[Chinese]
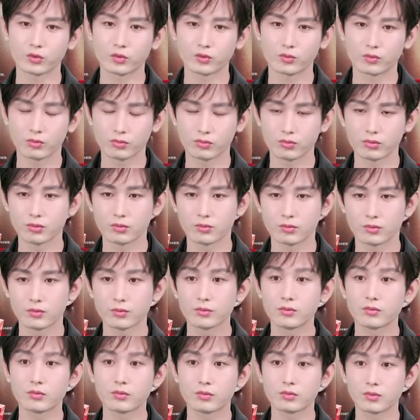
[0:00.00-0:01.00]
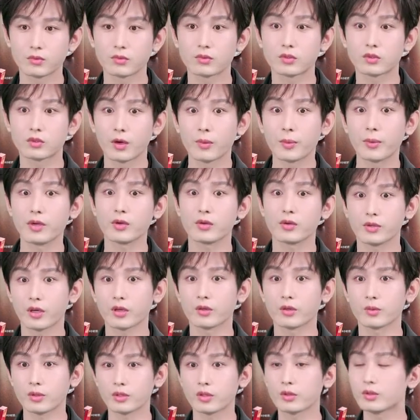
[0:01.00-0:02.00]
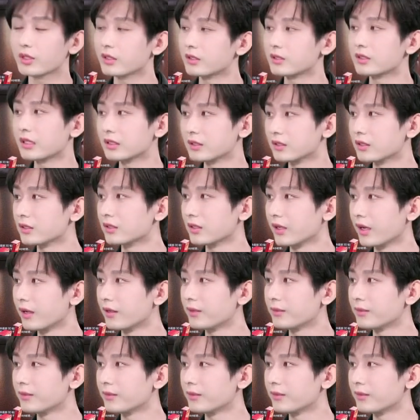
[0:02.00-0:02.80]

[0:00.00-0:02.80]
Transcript: 嗯嗯。只要没有演过，都想尝试。